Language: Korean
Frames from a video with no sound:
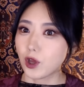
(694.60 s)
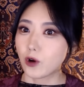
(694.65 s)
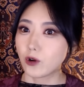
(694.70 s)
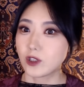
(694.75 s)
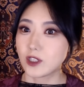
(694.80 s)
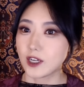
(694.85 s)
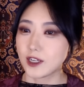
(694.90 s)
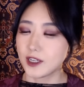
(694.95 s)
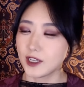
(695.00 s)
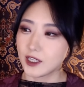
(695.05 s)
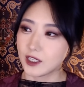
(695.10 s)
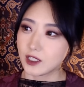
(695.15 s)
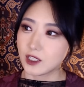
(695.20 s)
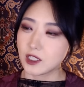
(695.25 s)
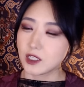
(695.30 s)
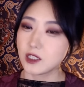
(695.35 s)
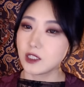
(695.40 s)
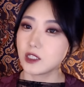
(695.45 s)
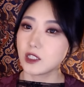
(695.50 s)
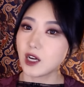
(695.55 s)
경찰이
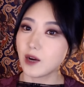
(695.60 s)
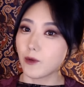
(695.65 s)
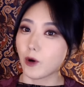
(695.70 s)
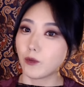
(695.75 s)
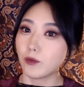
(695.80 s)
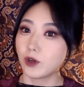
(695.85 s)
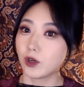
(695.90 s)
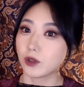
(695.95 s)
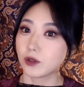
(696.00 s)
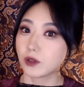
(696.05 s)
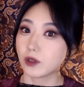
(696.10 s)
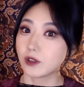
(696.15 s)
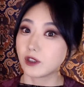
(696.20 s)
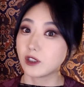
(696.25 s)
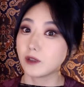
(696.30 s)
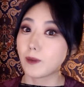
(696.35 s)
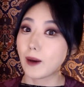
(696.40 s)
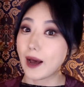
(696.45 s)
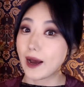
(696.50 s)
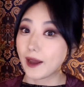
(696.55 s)
진 씨가 머물렀던
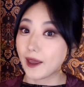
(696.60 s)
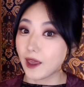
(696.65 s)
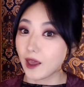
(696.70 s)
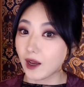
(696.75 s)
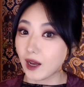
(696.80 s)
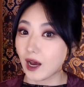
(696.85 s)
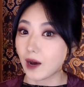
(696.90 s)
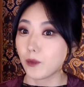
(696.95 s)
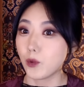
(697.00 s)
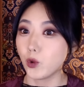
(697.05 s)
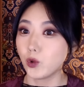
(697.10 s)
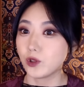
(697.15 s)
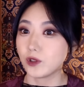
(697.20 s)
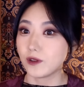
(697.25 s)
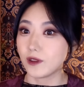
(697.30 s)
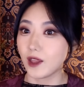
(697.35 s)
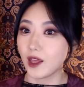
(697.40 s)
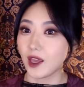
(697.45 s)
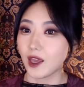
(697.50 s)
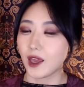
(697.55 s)
그 방에
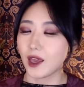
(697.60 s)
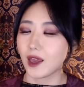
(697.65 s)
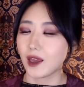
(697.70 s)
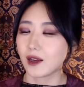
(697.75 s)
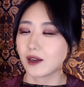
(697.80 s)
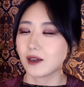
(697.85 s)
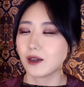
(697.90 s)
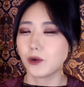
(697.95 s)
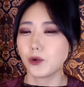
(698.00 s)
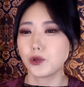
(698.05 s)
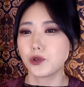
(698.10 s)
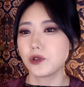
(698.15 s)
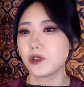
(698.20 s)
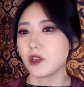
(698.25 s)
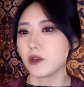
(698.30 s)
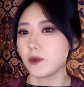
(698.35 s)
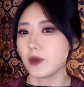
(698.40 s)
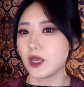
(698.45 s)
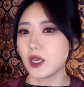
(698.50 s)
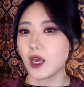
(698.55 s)
가보는데 그곳은
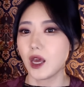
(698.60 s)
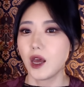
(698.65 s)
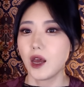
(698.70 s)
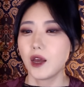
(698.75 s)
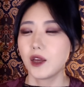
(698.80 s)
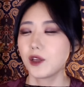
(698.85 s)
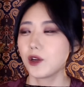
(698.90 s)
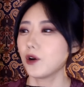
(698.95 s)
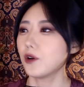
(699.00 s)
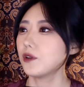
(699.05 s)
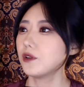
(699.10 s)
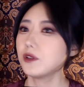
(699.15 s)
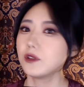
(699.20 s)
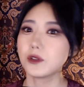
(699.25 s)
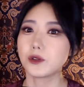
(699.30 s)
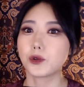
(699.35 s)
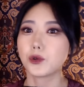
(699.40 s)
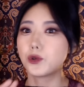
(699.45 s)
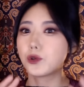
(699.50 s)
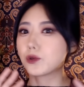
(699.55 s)
이미
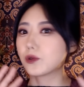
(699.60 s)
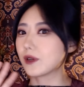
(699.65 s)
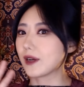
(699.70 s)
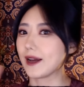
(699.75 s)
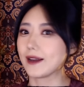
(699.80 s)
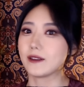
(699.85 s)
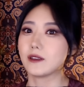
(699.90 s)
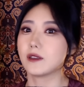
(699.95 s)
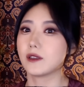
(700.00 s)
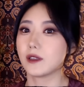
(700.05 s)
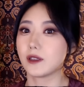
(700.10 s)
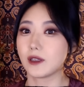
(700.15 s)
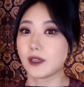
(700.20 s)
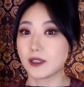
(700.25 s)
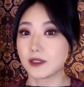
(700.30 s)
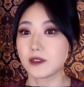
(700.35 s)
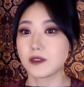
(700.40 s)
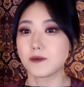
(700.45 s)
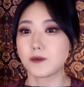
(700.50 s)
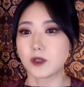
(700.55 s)
혈흔으로
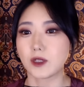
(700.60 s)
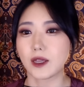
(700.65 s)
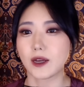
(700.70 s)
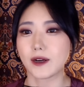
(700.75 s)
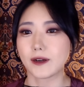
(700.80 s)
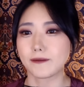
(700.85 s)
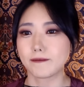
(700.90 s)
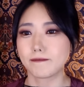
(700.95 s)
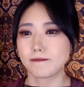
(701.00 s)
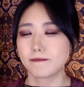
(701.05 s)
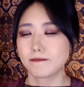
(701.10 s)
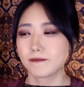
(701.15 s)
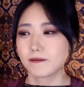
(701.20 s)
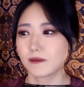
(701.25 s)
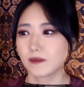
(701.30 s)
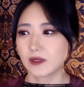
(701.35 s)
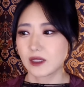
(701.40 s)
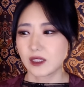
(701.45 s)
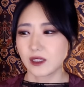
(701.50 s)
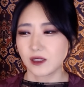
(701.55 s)
가득했습니다.
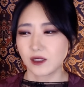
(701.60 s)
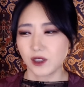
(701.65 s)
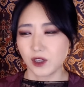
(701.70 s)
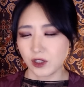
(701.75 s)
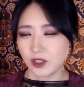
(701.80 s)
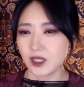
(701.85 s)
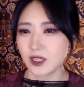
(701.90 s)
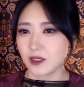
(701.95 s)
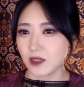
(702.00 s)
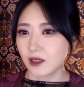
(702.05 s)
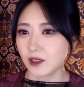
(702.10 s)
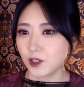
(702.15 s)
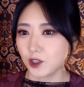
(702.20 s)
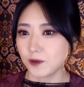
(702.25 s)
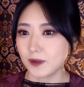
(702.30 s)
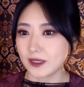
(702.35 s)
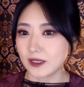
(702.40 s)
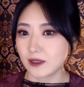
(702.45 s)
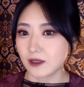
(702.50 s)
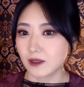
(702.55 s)
현장
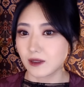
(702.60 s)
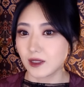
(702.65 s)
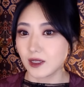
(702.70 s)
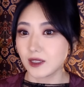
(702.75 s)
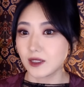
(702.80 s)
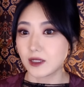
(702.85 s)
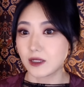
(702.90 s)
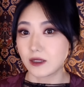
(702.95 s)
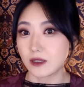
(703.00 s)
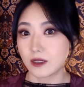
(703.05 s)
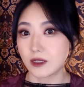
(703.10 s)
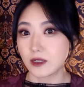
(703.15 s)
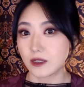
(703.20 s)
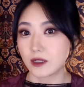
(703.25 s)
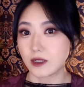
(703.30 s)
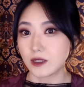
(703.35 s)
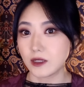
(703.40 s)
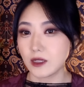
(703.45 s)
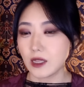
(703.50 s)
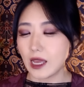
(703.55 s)
상태로 봤을 때 진
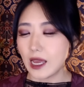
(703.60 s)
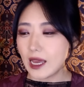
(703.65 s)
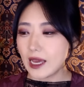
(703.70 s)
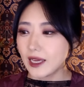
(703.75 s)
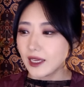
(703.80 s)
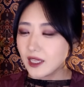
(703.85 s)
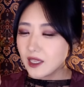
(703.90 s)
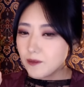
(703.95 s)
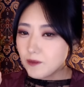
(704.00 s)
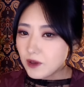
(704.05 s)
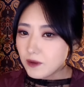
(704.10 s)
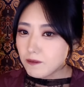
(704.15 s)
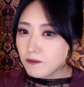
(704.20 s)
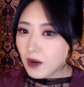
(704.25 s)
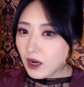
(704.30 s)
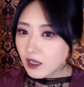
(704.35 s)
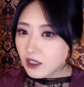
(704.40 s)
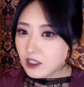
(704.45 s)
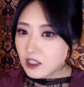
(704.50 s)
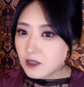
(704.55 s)
씨는 이
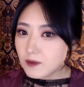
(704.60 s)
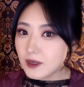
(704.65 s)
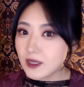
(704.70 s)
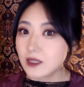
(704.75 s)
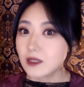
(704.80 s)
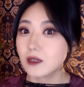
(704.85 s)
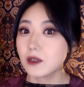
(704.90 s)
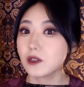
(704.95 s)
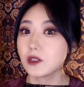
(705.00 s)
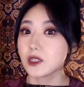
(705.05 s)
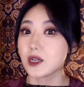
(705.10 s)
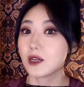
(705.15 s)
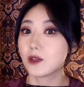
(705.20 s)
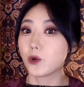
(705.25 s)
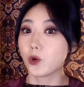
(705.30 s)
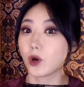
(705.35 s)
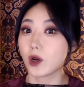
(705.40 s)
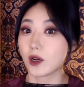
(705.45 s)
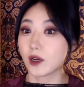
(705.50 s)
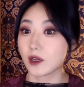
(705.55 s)
민박집에서
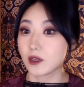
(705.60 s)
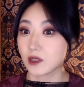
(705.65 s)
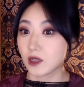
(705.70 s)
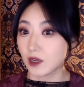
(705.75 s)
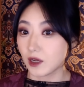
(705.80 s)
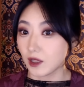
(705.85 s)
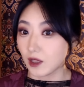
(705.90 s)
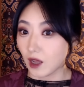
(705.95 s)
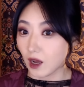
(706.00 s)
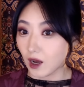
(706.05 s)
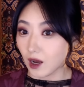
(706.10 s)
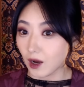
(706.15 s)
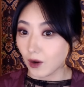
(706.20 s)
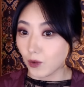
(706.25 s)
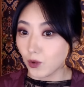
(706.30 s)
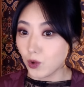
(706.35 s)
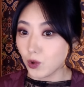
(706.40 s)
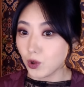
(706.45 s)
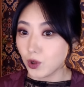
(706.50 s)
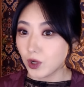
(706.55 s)
잔혹하게
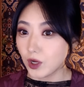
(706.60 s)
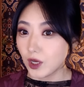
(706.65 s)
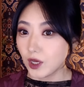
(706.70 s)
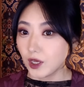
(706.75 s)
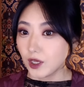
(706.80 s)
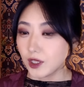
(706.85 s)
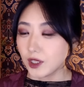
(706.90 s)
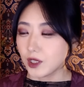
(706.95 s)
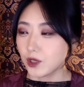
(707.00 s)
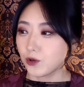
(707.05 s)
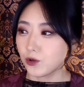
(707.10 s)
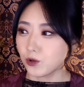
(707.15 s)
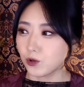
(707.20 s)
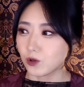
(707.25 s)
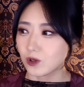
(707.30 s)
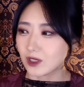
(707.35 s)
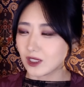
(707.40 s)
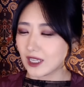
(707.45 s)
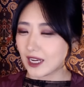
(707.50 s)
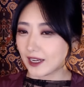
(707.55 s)
살해당하고
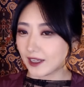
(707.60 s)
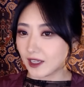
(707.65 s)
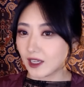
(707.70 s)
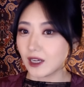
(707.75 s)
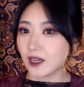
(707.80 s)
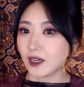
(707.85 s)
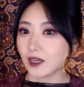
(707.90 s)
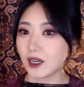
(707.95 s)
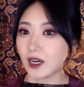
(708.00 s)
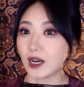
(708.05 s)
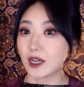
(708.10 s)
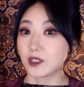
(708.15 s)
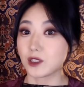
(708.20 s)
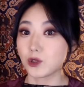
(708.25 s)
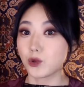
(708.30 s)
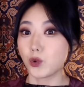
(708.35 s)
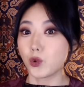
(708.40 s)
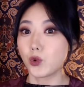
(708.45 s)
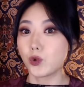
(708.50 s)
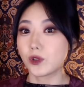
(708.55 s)
이후 자기가
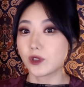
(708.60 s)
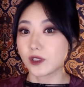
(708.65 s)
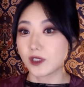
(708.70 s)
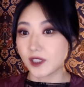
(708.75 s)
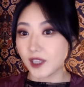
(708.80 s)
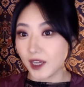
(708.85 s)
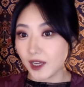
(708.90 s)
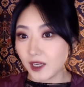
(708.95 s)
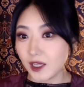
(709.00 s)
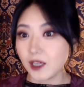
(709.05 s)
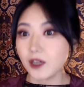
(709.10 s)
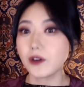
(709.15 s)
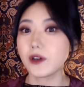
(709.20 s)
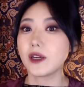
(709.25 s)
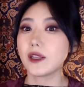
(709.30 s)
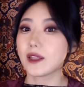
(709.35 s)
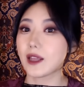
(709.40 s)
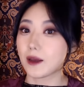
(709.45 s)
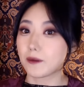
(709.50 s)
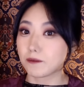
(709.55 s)
가지고 온 그
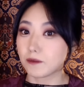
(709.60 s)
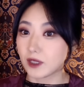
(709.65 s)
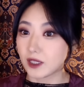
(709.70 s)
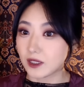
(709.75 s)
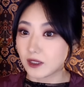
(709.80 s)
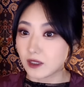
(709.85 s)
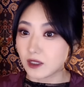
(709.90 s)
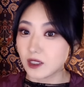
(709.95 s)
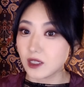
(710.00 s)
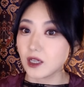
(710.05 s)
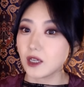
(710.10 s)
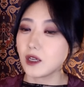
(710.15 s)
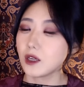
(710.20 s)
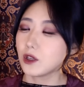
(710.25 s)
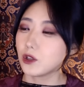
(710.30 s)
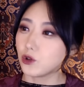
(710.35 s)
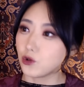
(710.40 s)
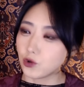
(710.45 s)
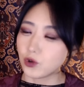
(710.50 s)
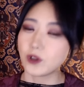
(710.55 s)
캐리어에 담긴 채
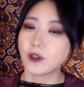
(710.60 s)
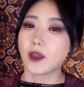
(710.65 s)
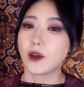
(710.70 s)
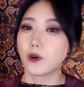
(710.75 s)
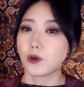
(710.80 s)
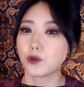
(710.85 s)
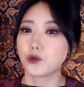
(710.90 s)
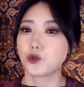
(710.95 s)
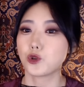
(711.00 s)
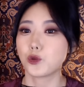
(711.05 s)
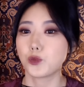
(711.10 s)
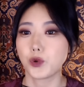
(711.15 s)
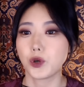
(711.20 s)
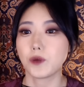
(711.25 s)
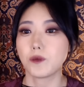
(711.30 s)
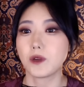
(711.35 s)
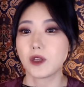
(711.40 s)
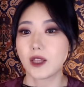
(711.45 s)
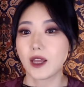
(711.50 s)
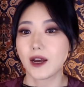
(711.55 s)
유기된 것으로
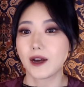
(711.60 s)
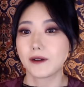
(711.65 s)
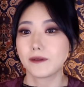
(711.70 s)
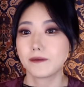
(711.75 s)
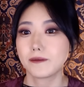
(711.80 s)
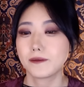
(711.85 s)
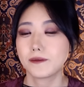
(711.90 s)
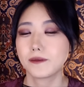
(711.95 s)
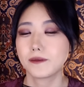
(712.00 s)
보입니다.